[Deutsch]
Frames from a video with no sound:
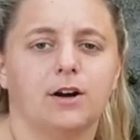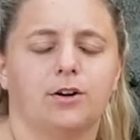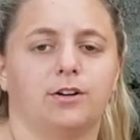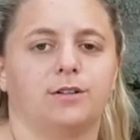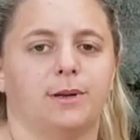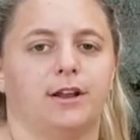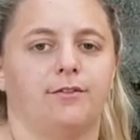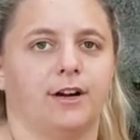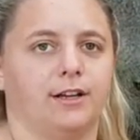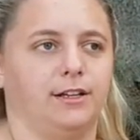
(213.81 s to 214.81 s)
Konnte man dann
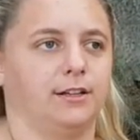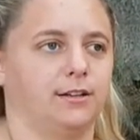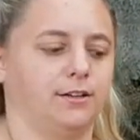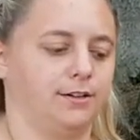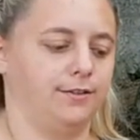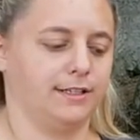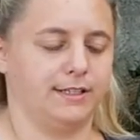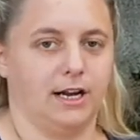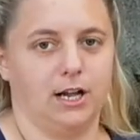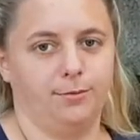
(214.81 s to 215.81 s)
variieren in quasi
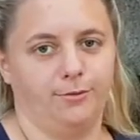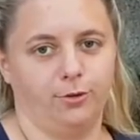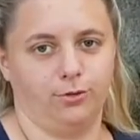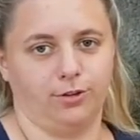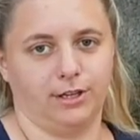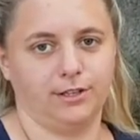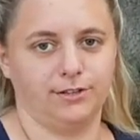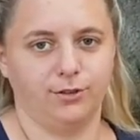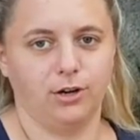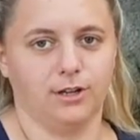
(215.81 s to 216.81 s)
halb voll und ganz
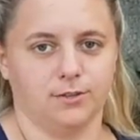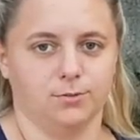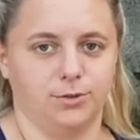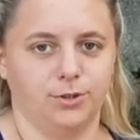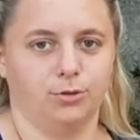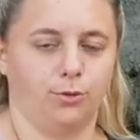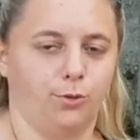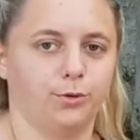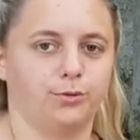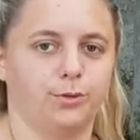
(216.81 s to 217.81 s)
voll, also mittel und
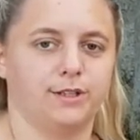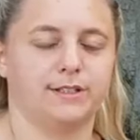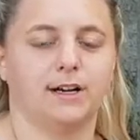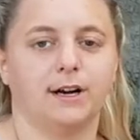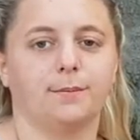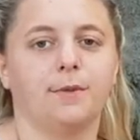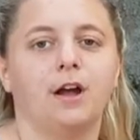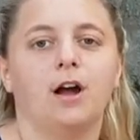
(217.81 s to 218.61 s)
groß würde ich sagen.